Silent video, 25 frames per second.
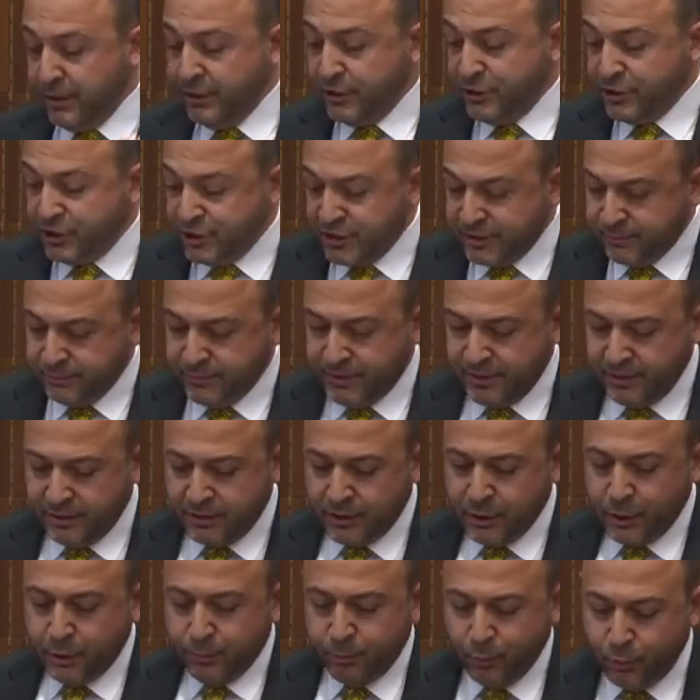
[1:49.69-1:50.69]
Şimdi
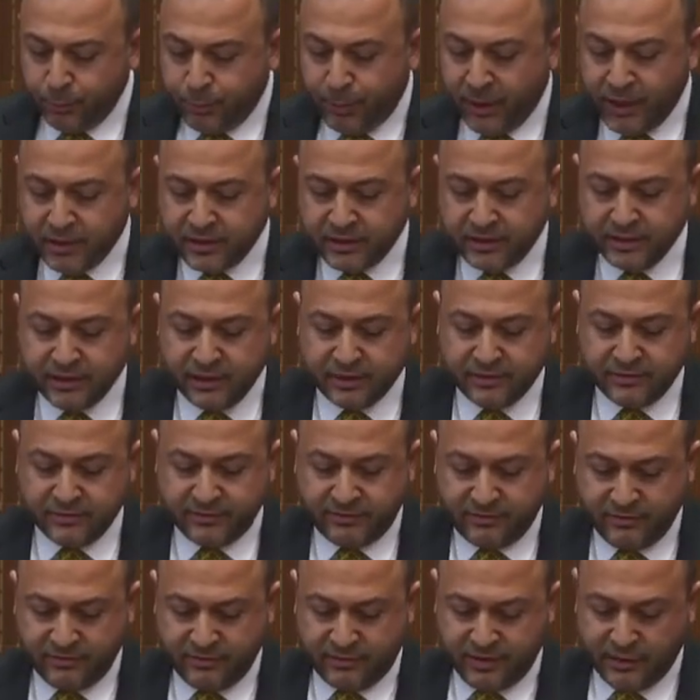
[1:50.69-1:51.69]
bu parkın adı
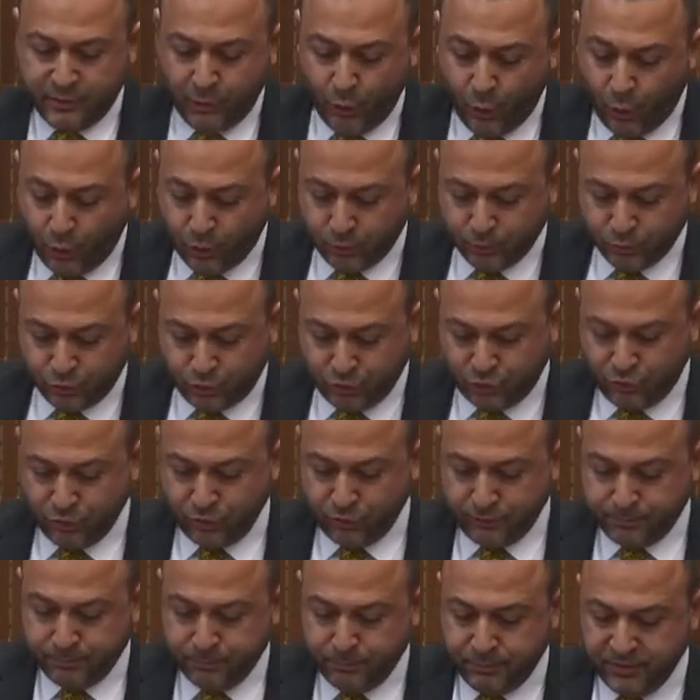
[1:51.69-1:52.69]
sizce ne olmuştur?